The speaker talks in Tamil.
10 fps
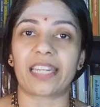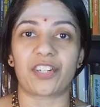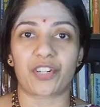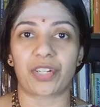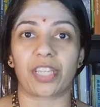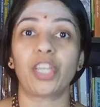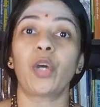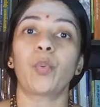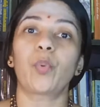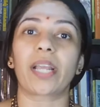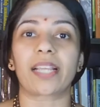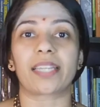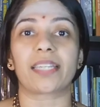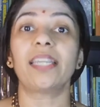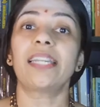நின்று
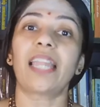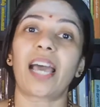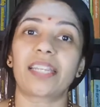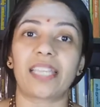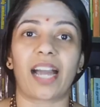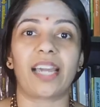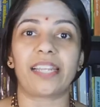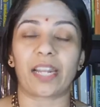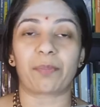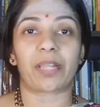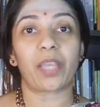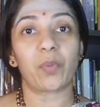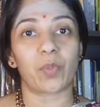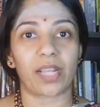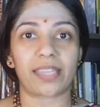உனக்கு நான் யார் என்பதை
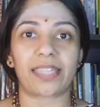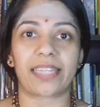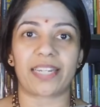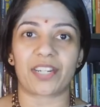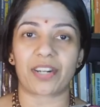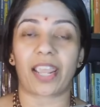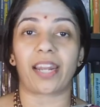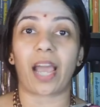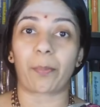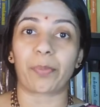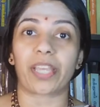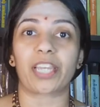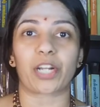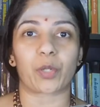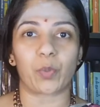உணர்த்துகின்றேன்
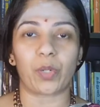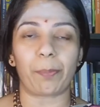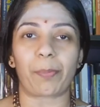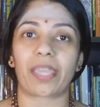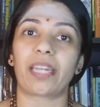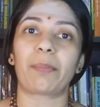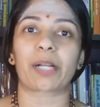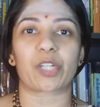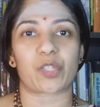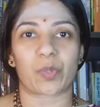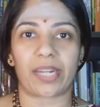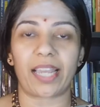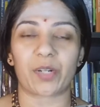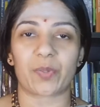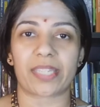அப்படிங்கிற குறிப்பை நமக்கு சொல்லி
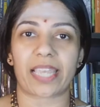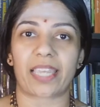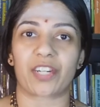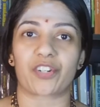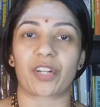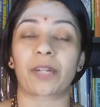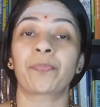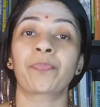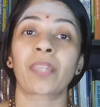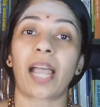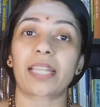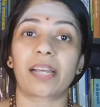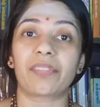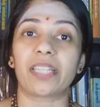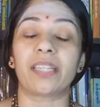அருள் செய்கின்றார்
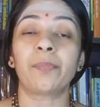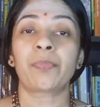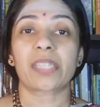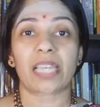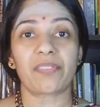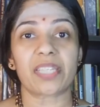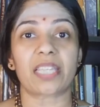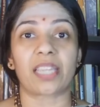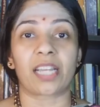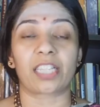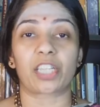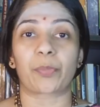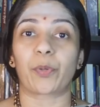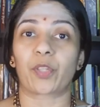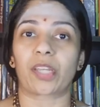அதாவது சைவ சித்தாந்தத்தை
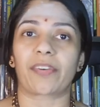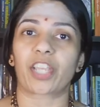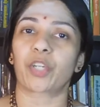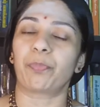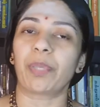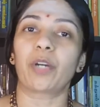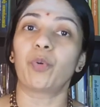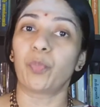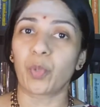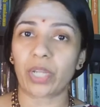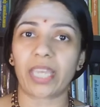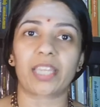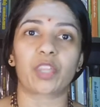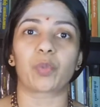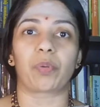பொறுத்த வரைக்கும் மிகவும்
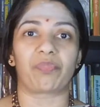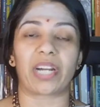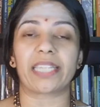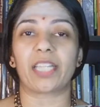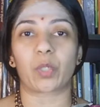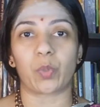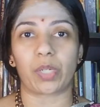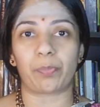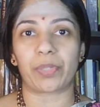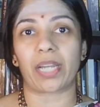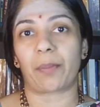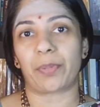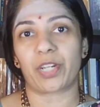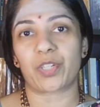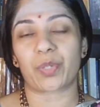முக்கியத்துவம் வாய்ந்த குறிப்பு
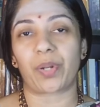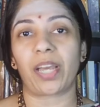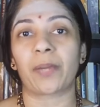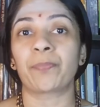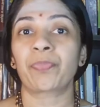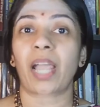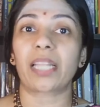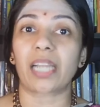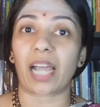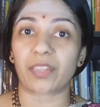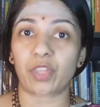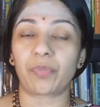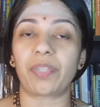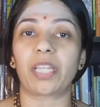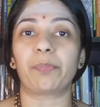அப்படின்னு சொன்னால் அது
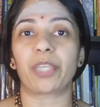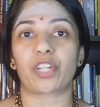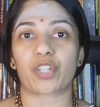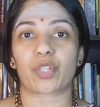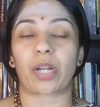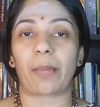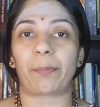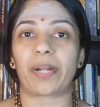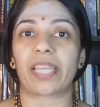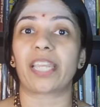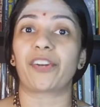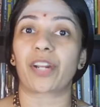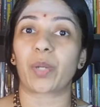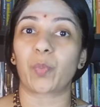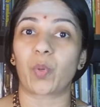அத்துவிதம் என்று சொல்லப்படுகின்ற
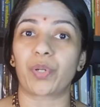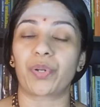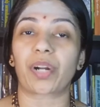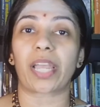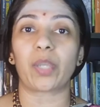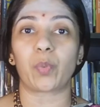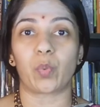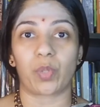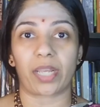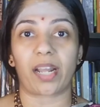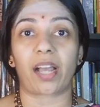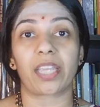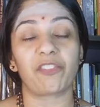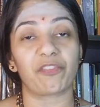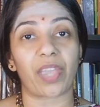ஒன்றாய்
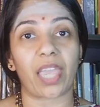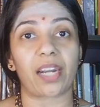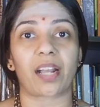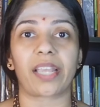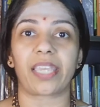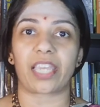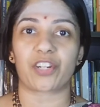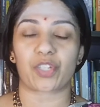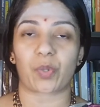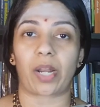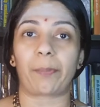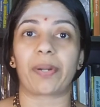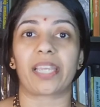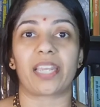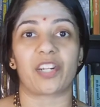உடனாய் வேறாய் என்று
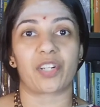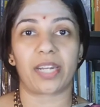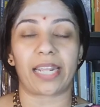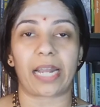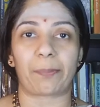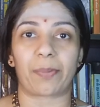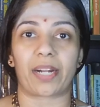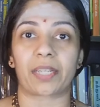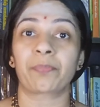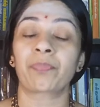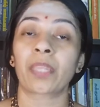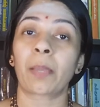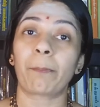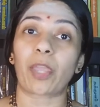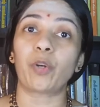சொல்லப்படுகின்ற நிலைப்பாடு
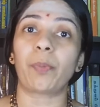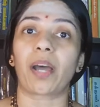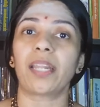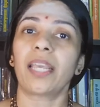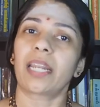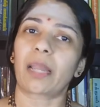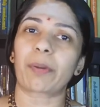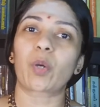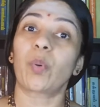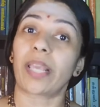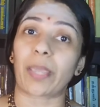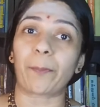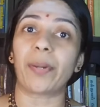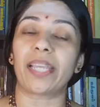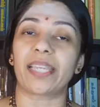பெருமான் நம்ம கூட
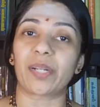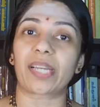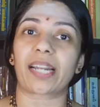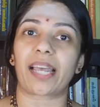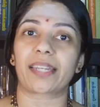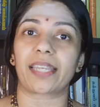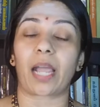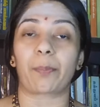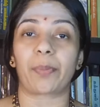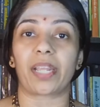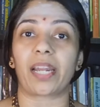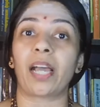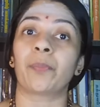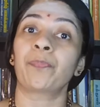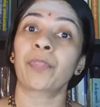எப்படி இருக்கிறாரு
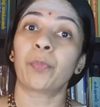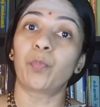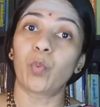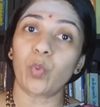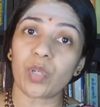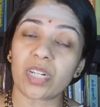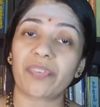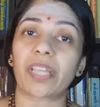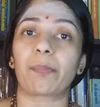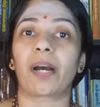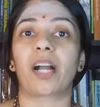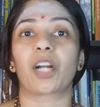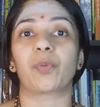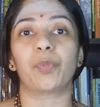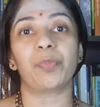அப்படின்னா மூன்று
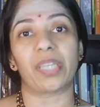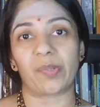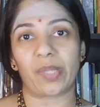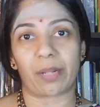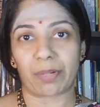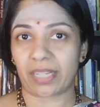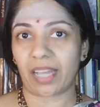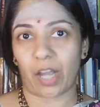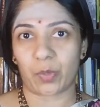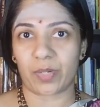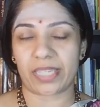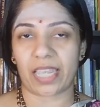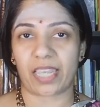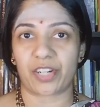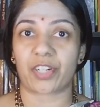விதமாகவும் இருந்து நமக்கு அருள்
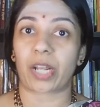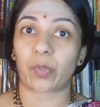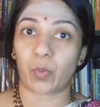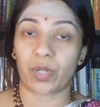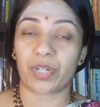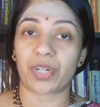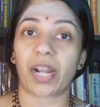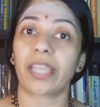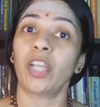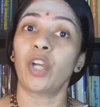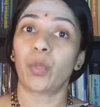செய்கின்றார் ஒன்றாய்